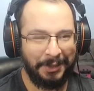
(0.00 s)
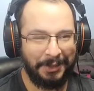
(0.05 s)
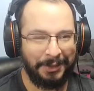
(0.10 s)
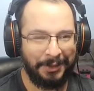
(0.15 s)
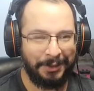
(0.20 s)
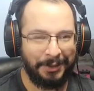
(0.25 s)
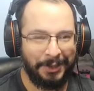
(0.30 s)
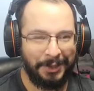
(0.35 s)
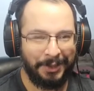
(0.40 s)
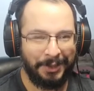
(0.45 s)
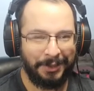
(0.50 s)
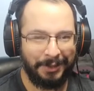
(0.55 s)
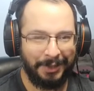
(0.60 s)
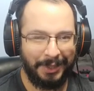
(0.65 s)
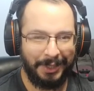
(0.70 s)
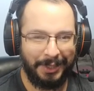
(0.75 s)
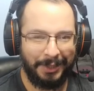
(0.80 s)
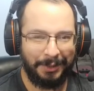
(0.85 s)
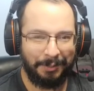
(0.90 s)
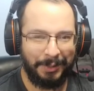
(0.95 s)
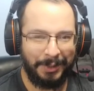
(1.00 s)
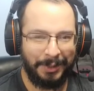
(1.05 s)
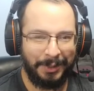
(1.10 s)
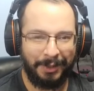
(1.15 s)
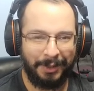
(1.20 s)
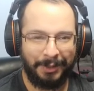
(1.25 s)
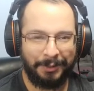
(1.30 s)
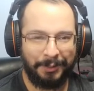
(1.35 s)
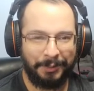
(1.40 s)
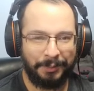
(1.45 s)
Continuando,
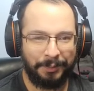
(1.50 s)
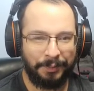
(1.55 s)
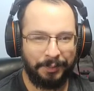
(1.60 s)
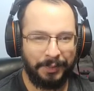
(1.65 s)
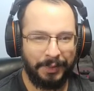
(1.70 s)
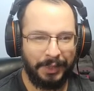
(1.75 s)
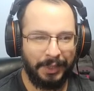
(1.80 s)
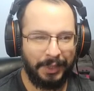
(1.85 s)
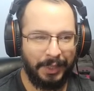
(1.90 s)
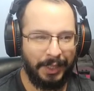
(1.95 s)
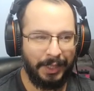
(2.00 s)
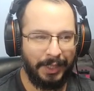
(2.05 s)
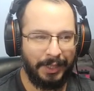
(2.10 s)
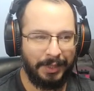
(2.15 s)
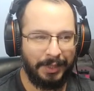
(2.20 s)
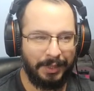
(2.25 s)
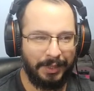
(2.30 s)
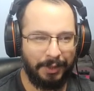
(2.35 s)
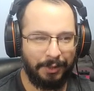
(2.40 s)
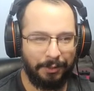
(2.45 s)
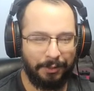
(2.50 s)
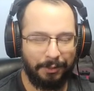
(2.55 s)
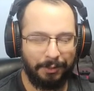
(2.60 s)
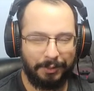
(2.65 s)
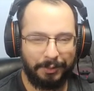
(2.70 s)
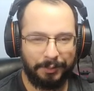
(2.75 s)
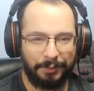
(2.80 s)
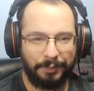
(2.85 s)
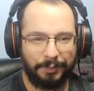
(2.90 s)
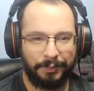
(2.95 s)
pessoal. E5,
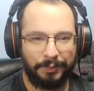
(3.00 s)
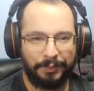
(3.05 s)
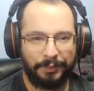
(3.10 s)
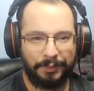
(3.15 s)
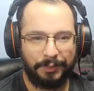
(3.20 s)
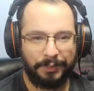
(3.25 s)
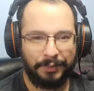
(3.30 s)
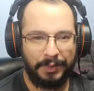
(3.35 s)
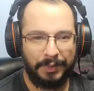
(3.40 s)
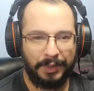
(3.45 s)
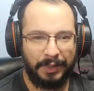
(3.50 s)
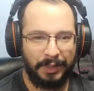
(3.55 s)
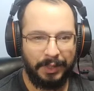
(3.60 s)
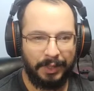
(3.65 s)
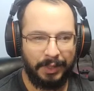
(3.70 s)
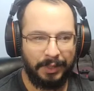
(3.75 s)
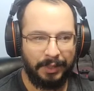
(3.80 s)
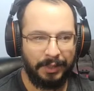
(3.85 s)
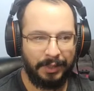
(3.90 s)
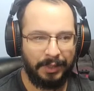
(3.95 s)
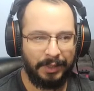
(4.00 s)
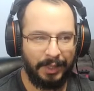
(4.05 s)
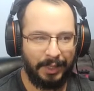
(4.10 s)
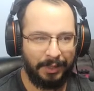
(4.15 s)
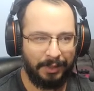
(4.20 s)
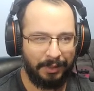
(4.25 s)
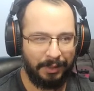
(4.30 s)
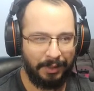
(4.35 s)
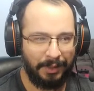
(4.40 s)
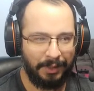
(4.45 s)

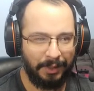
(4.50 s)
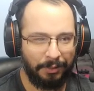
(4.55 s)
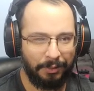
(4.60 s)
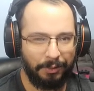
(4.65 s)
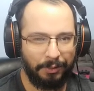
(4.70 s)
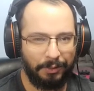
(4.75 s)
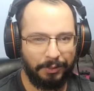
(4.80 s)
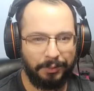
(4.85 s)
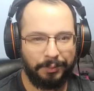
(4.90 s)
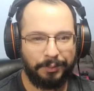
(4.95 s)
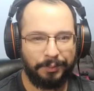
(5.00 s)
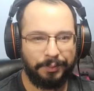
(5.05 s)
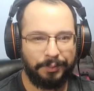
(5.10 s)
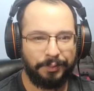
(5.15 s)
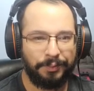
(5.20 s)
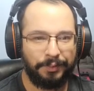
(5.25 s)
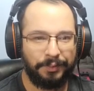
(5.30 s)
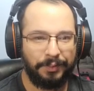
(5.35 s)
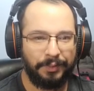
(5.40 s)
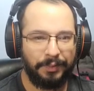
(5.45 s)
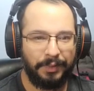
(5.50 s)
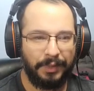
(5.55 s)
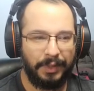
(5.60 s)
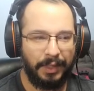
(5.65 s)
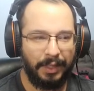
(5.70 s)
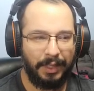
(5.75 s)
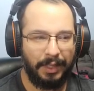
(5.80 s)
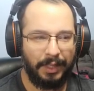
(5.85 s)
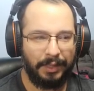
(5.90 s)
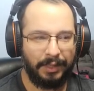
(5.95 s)
C5,
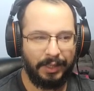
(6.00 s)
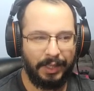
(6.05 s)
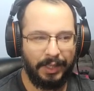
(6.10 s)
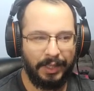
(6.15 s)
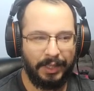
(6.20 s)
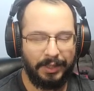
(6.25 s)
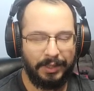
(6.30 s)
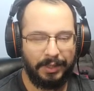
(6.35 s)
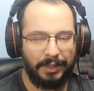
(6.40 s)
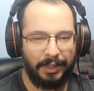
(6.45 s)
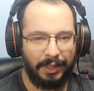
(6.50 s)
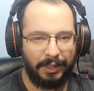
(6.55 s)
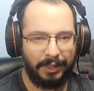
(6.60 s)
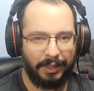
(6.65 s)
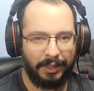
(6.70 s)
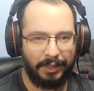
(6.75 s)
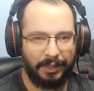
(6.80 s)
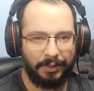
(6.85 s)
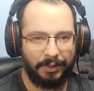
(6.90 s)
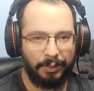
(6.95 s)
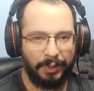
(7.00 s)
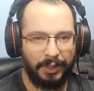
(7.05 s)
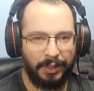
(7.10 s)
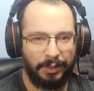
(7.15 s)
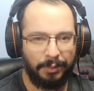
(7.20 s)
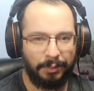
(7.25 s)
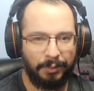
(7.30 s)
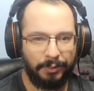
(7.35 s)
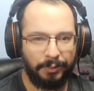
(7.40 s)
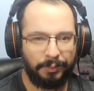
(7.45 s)
A3, atacando o
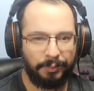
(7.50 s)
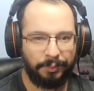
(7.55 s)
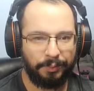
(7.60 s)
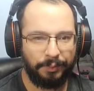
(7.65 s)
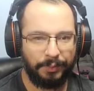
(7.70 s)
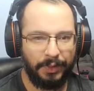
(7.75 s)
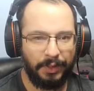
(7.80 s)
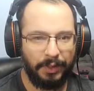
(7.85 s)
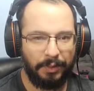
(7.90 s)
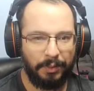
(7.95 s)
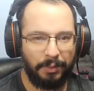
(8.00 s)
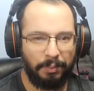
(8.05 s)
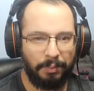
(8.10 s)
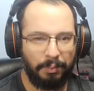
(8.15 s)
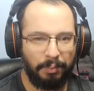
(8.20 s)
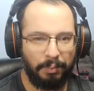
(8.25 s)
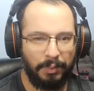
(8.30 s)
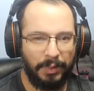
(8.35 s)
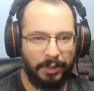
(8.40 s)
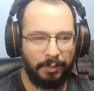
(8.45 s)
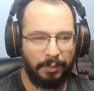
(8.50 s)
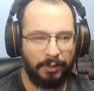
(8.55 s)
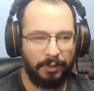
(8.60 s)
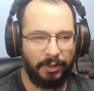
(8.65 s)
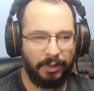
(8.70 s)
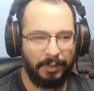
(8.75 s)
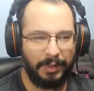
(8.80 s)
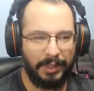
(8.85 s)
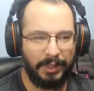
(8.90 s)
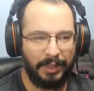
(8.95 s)
bispo, bispo
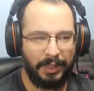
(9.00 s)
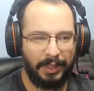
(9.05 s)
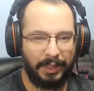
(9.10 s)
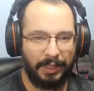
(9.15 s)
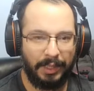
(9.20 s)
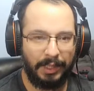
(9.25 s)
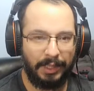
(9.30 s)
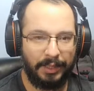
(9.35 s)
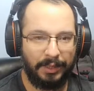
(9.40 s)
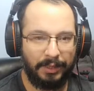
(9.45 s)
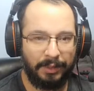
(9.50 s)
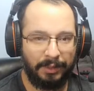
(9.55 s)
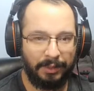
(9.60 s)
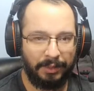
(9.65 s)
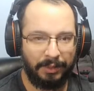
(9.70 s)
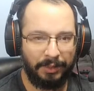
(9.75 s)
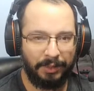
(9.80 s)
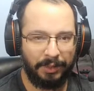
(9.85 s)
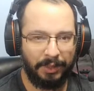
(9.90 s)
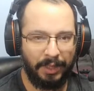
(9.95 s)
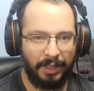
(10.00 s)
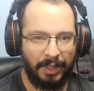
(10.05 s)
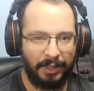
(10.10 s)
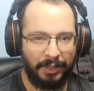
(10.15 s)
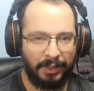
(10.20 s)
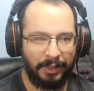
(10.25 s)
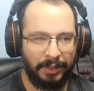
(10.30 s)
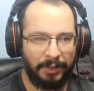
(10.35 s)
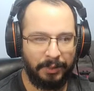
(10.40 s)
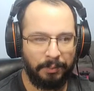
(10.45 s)
toma C3,
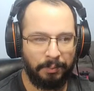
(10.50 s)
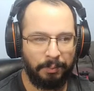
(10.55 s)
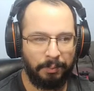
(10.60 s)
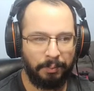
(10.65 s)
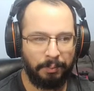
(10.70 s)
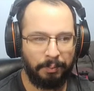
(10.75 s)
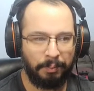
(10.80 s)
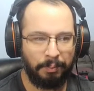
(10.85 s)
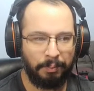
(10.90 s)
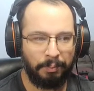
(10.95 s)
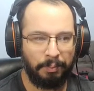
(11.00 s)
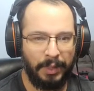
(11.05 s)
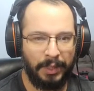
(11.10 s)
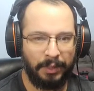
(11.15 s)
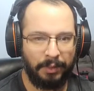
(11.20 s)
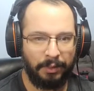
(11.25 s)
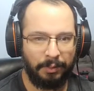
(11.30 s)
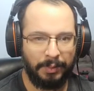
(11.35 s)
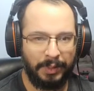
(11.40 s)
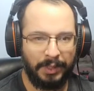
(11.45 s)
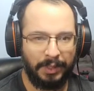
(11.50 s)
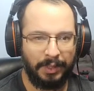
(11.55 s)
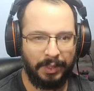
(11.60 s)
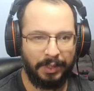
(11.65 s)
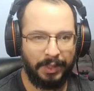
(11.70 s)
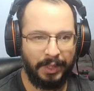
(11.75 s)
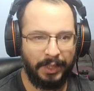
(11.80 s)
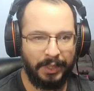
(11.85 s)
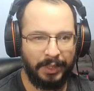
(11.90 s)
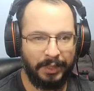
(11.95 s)
cheque, B toma
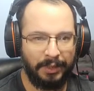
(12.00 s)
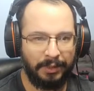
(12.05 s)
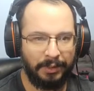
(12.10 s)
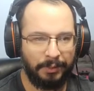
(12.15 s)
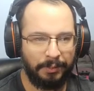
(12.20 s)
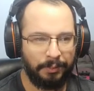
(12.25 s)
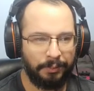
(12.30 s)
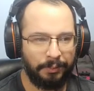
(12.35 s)
C3,